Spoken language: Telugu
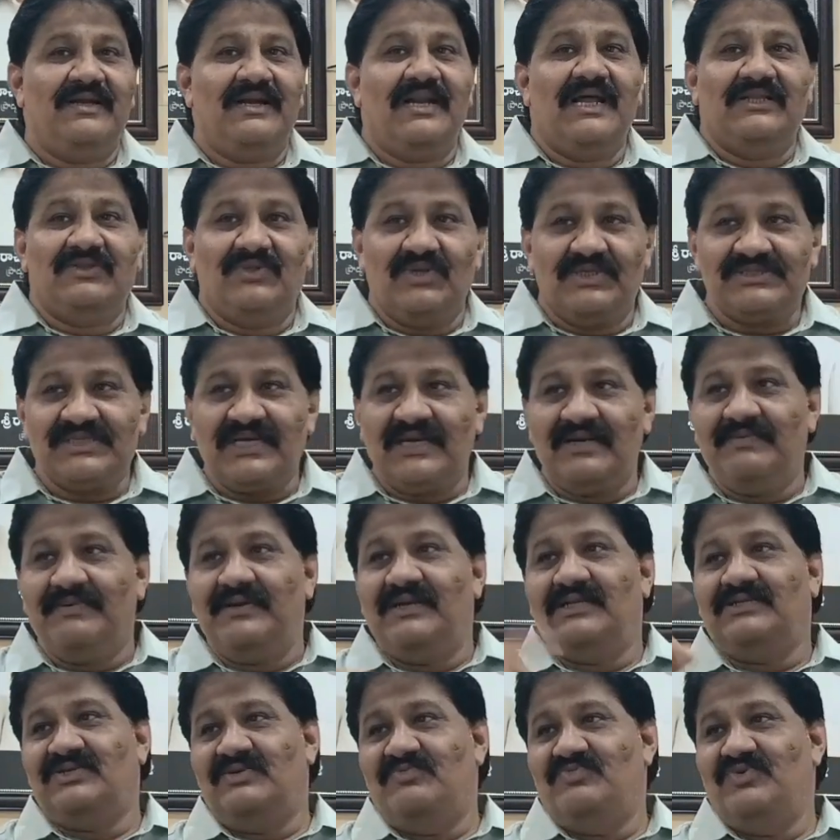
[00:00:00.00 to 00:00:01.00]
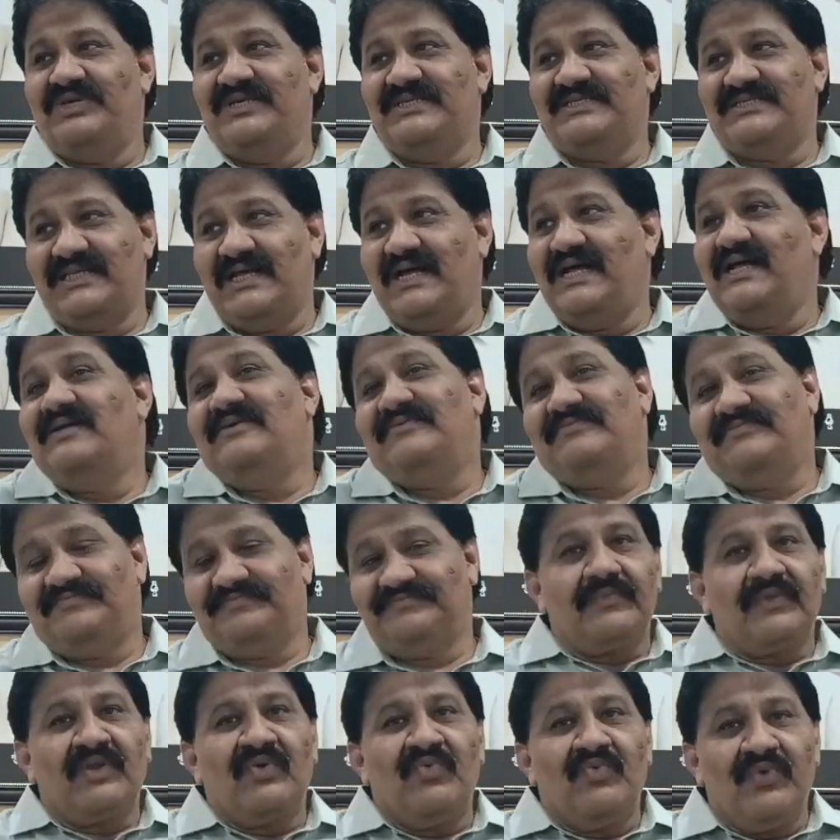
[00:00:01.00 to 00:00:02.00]
నా దొరసానపల్లతో ముగిస్తా
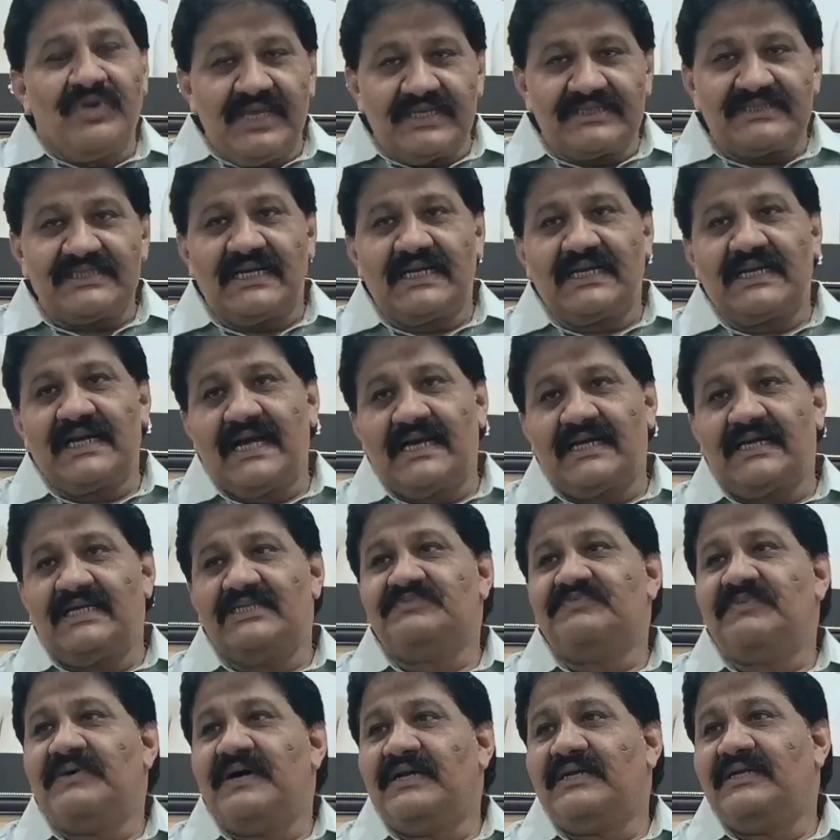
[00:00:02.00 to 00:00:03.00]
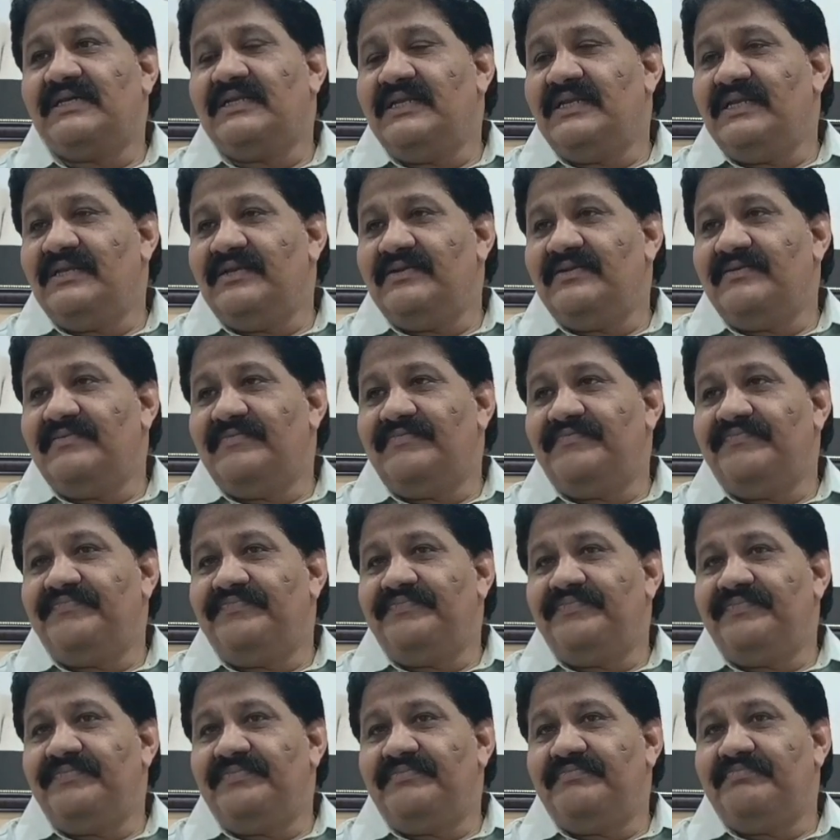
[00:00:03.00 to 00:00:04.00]
వైఎస్ఆర్ కాంగ్రెస్ పార్టీ
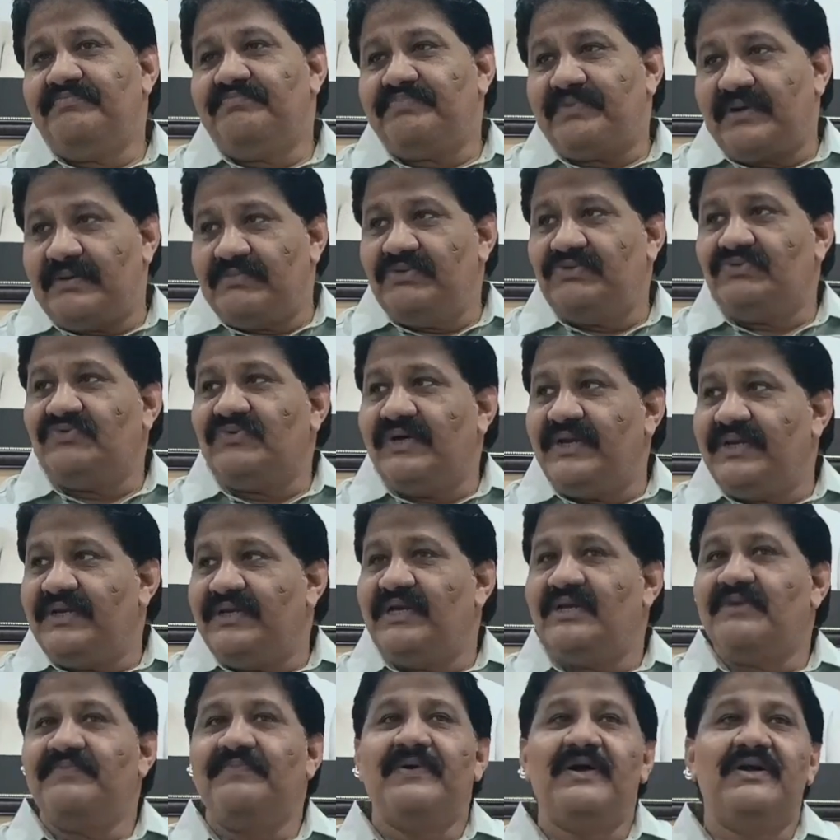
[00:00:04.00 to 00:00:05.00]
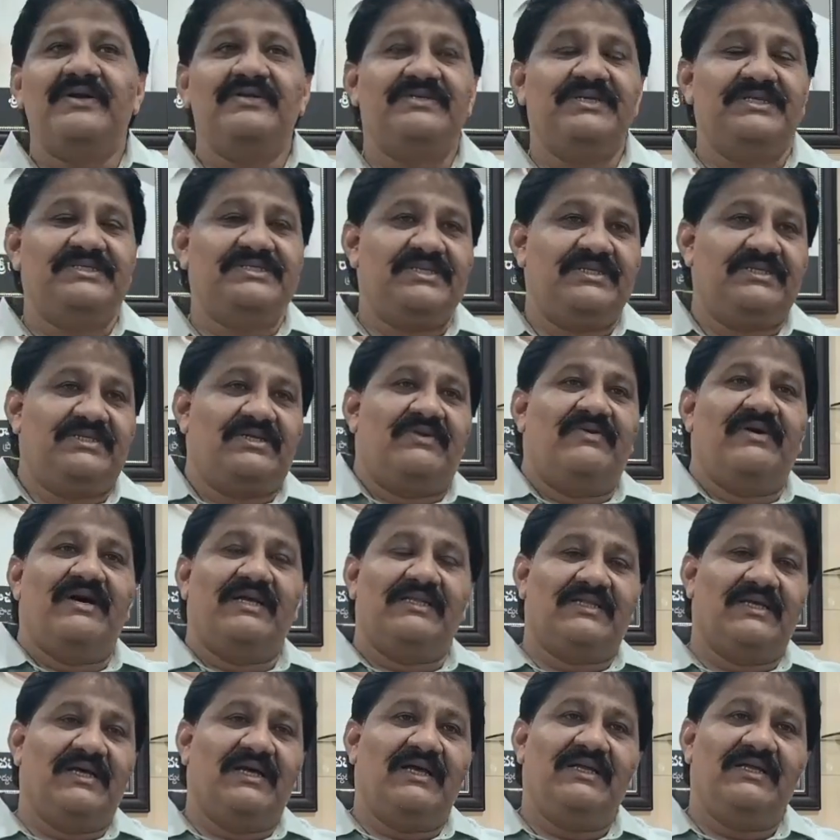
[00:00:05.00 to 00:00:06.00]
ప్రభుత్వాన్ని ఏర్పాటు చేసిన
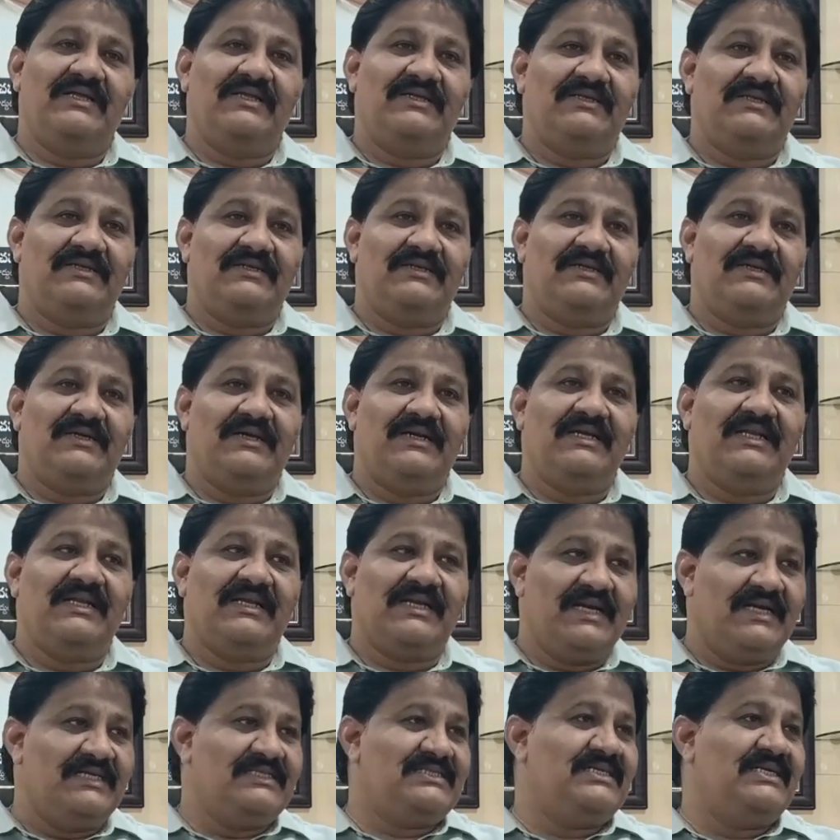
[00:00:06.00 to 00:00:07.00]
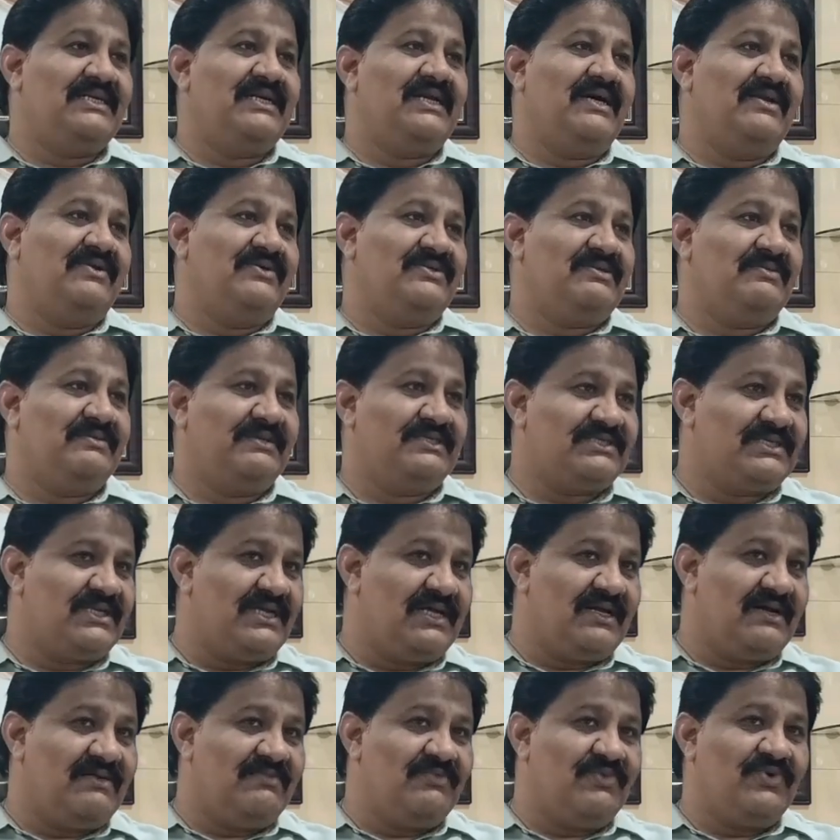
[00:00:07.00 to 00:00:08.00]
తర్వాత అంటే గడిచిన నాలుగు
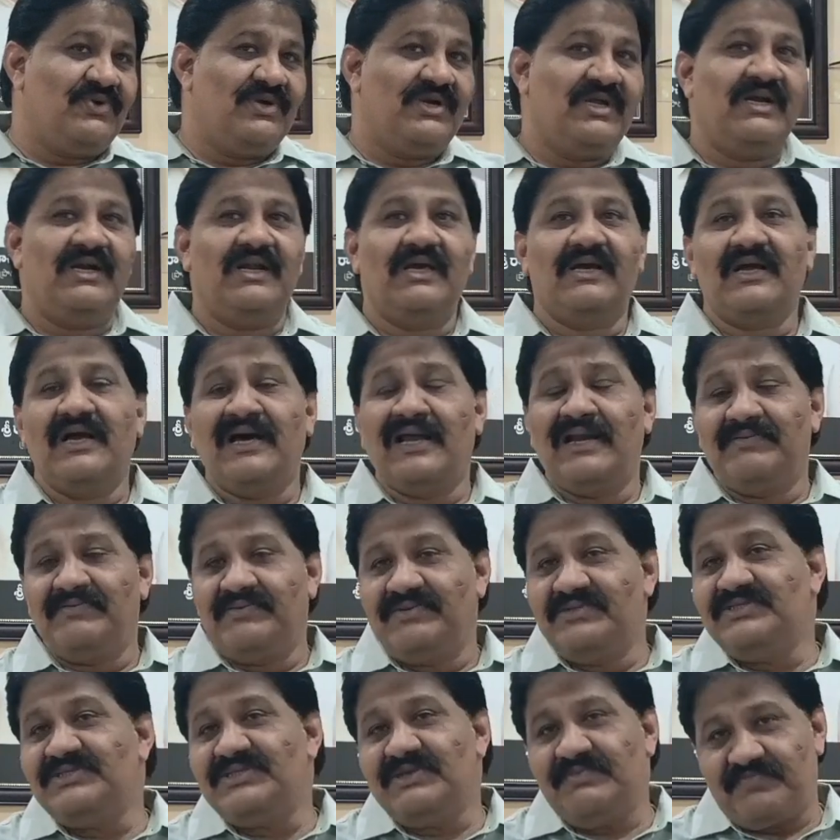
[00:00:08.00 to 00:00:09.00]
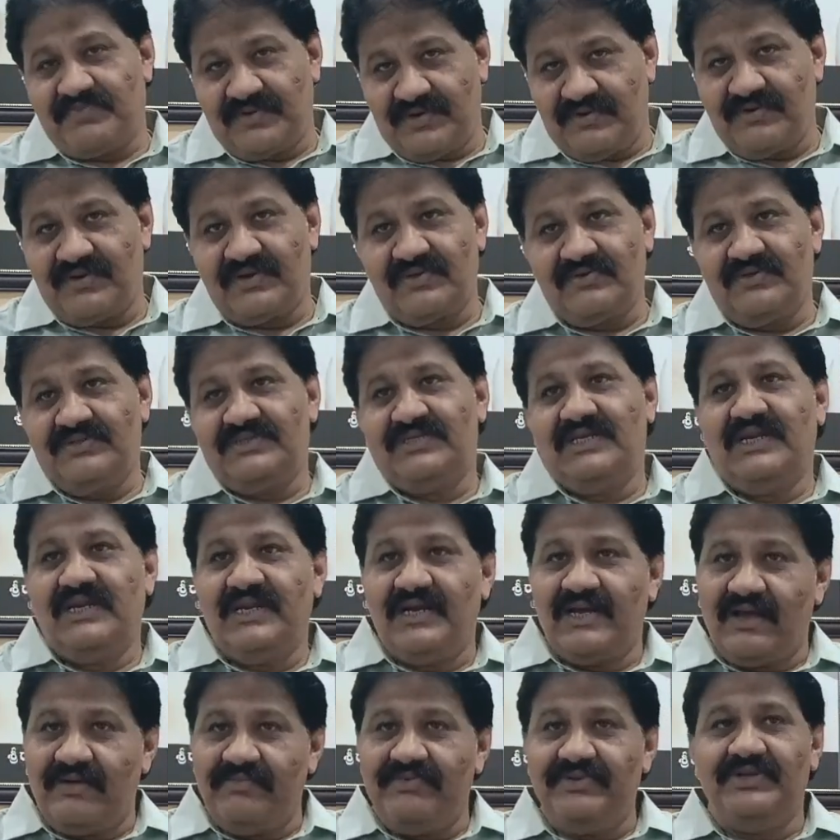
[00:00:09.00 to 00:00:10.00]
సంవత్సరాల మూడు నెలల కాలం నుంచి ఇప్పటి వరకు
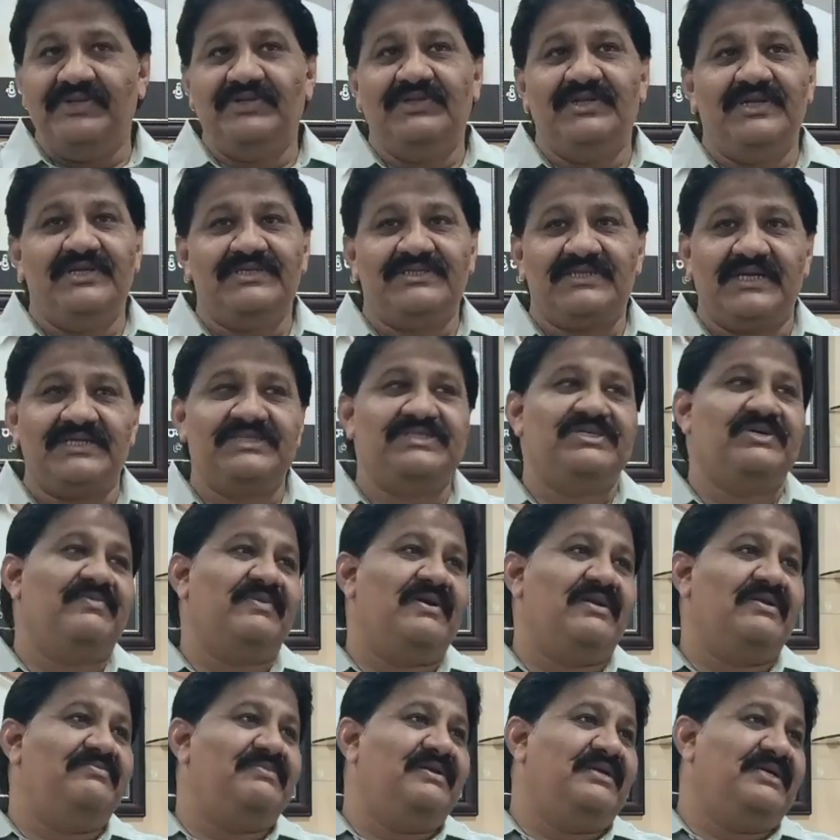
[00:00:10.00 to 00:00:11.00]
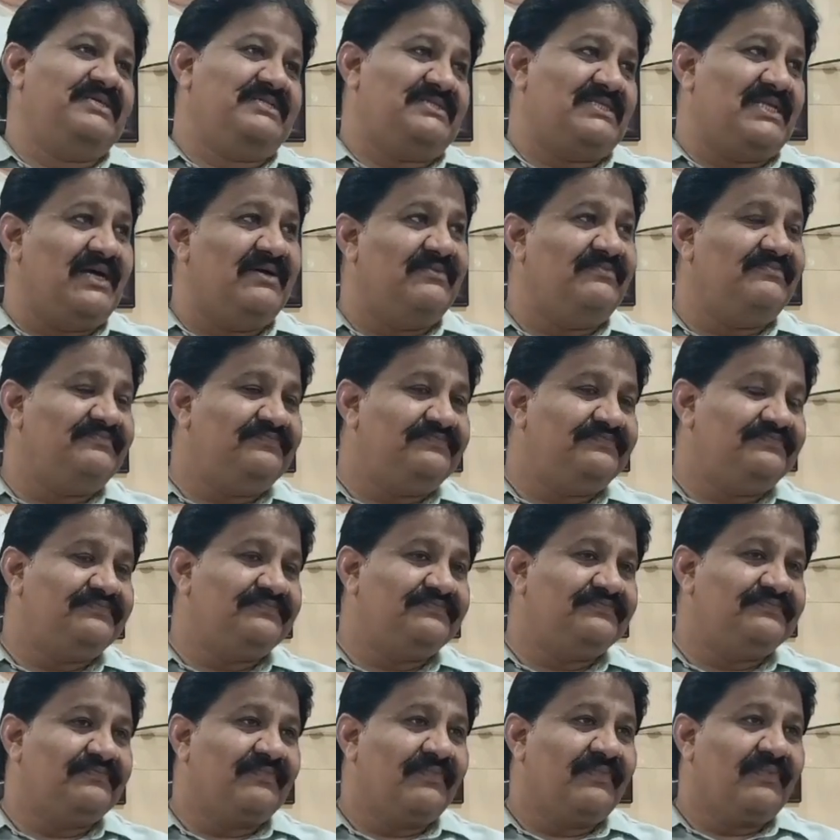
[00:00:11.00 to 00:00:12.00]
జరిగిన అభివృద్ధిని సంక్షేమాన్ని మీకు ఇస్తా
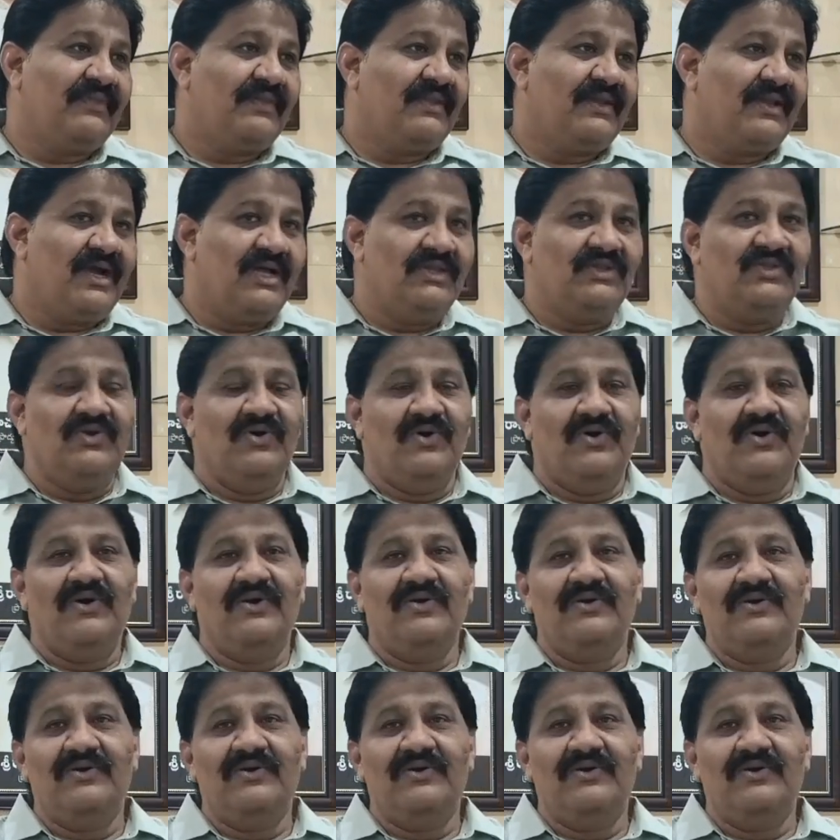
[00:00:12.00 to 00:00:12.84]
అందులో